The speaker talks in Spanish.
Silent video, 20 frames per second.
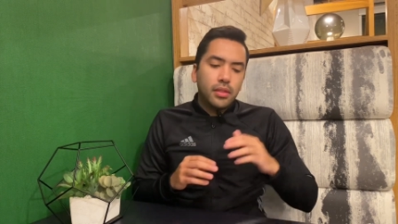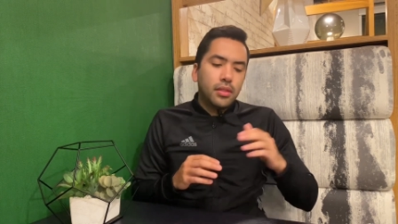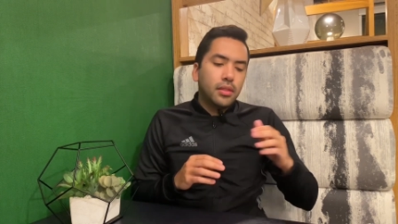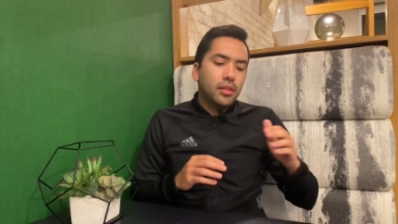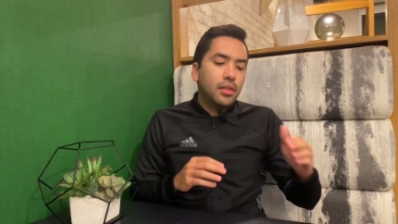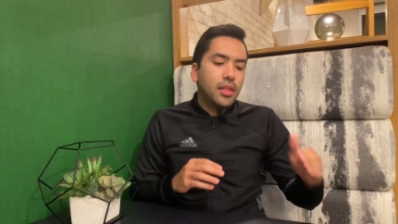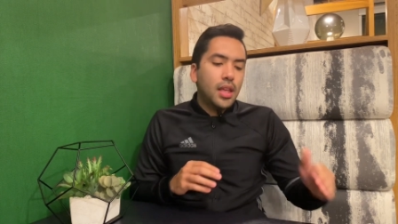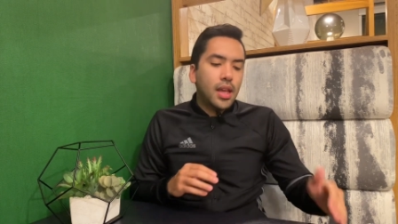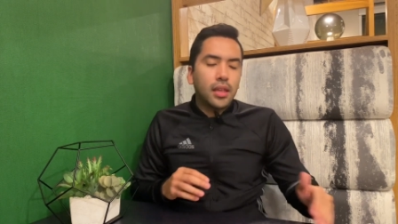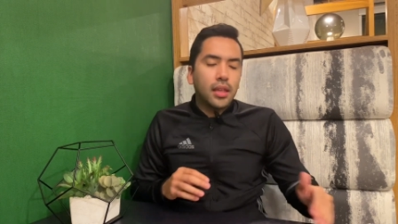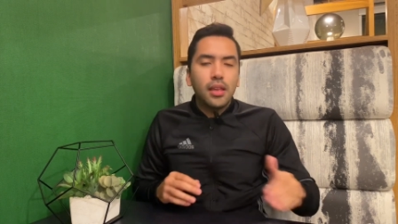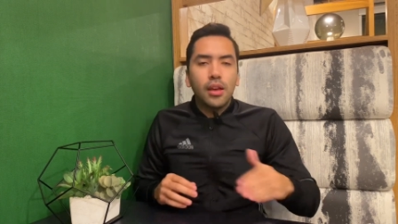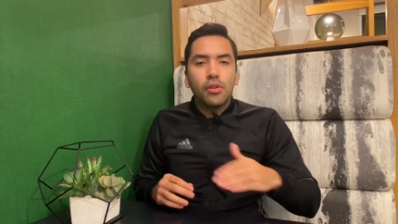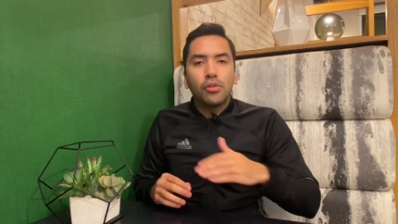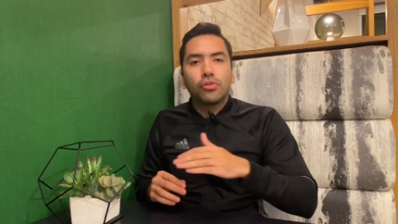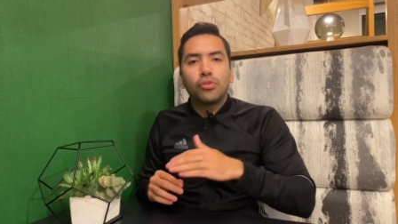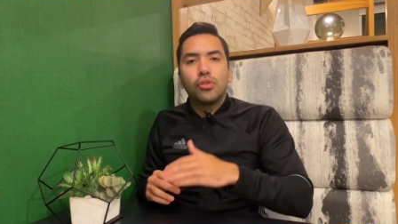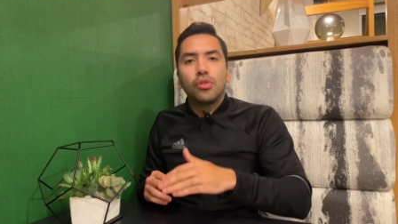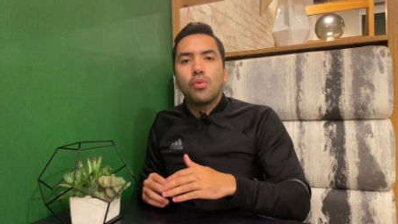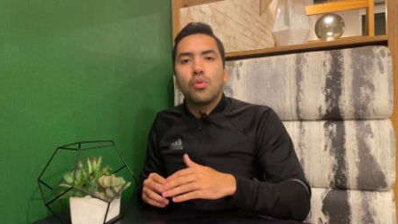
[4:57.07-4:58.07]
de aquí a
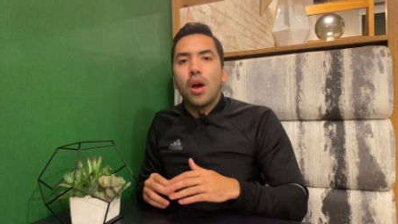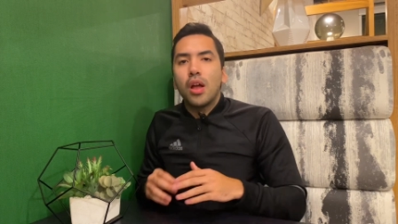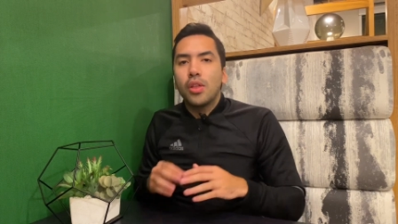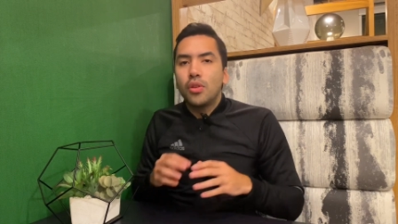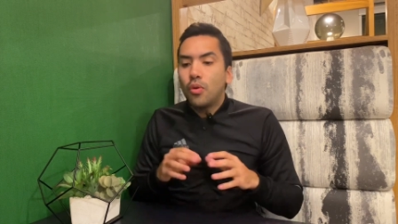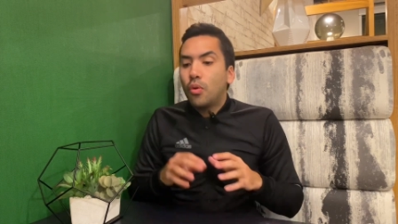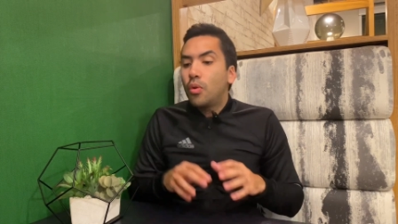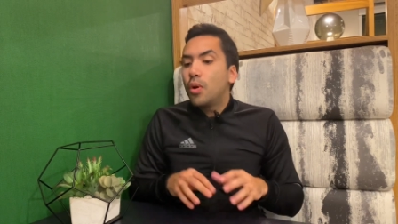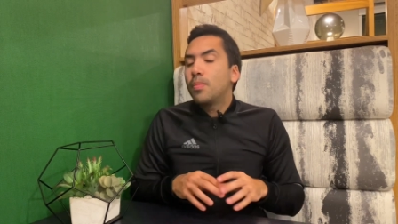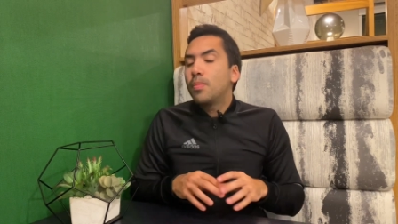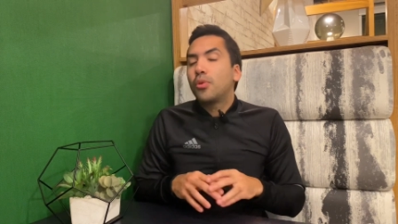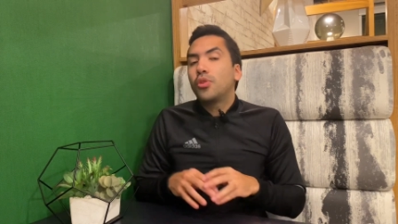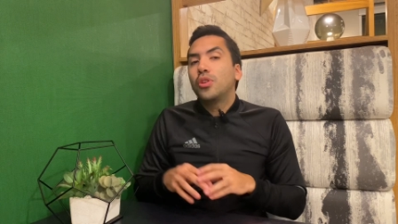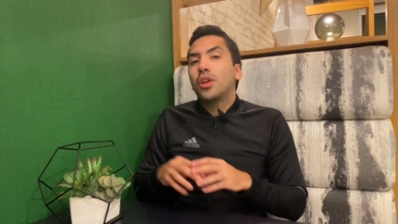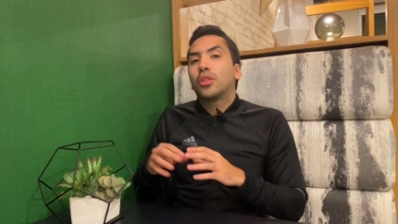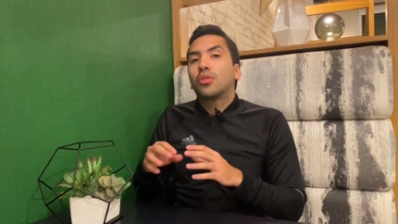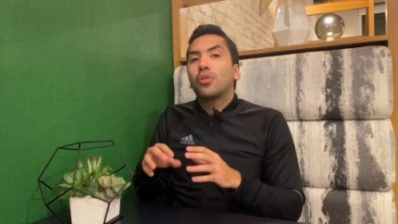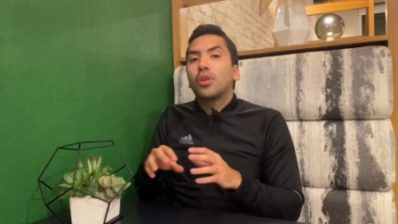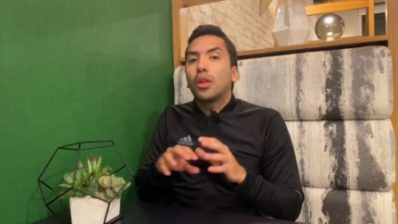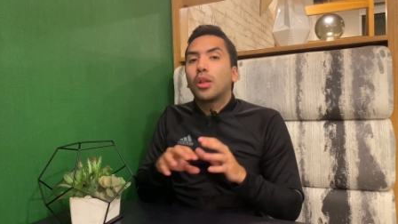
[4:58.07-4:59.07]
unos 5 años o en
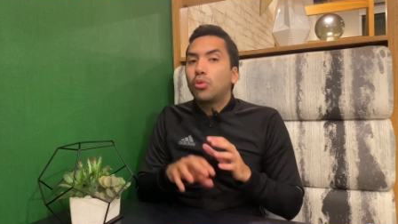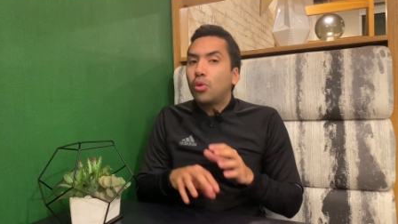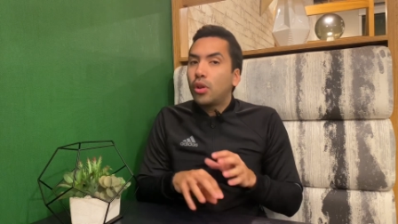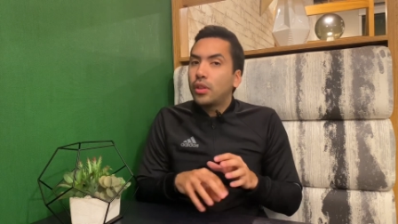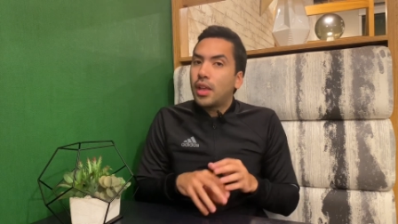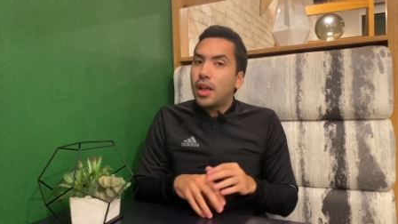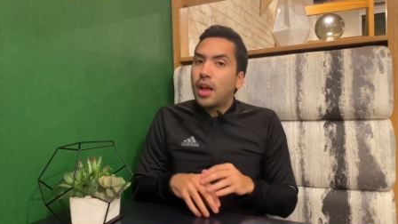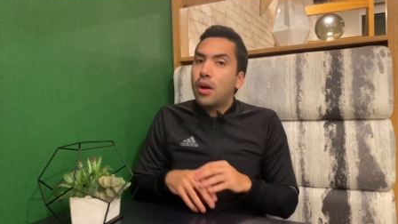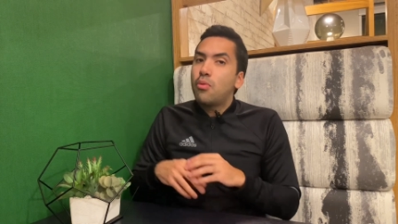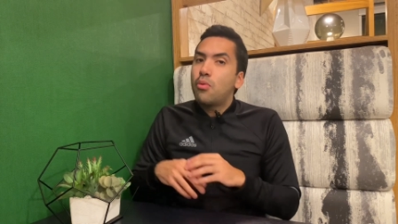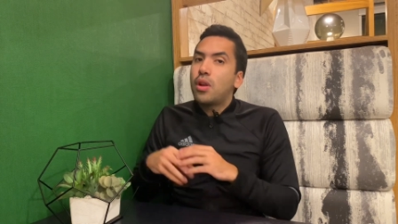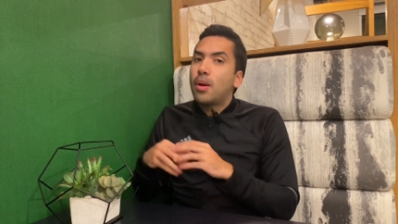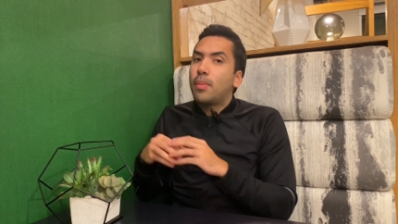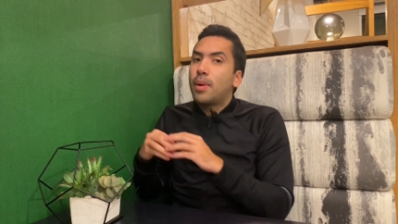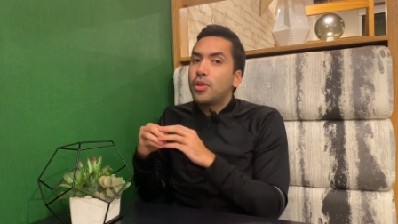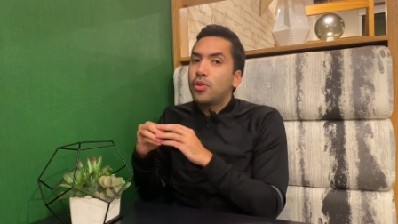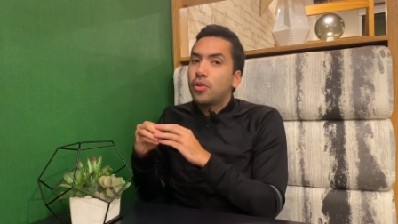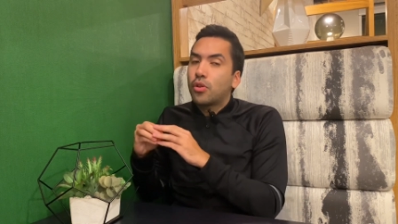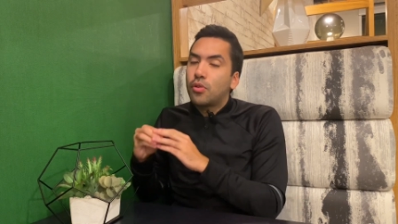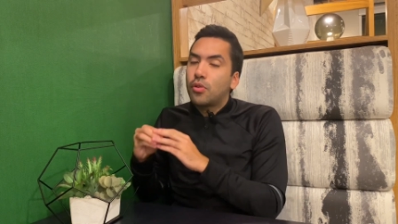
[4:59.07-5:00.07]
proyectos que tú le tengas una
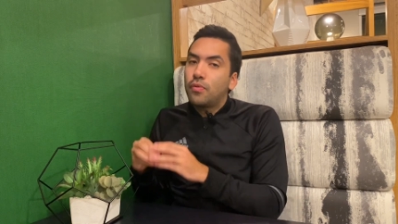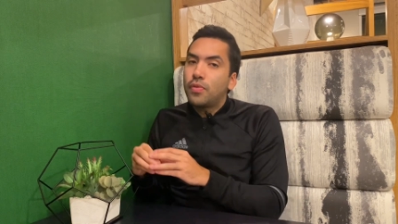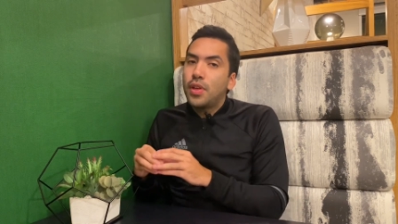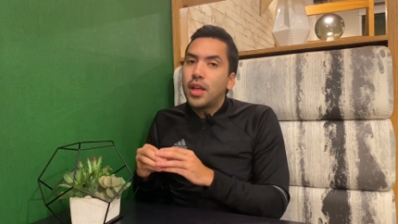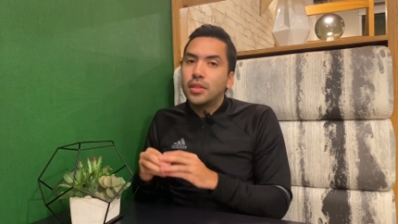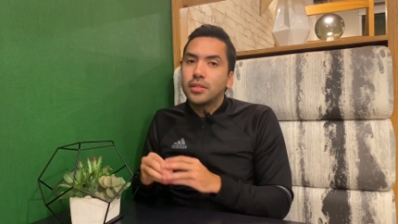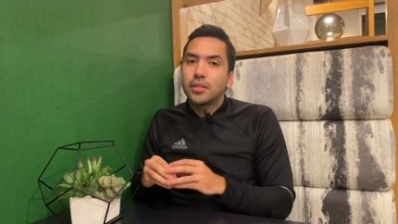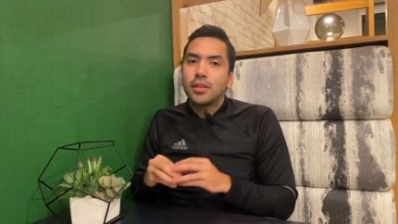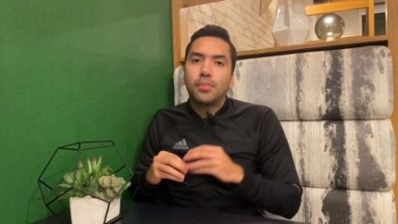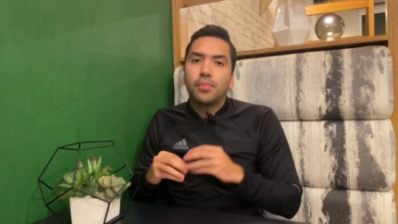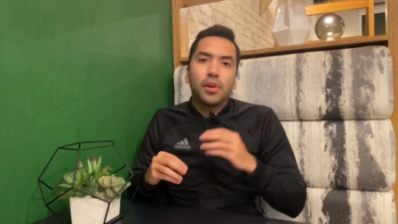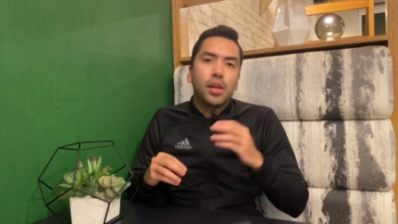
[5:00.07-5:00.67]
mayor confianza,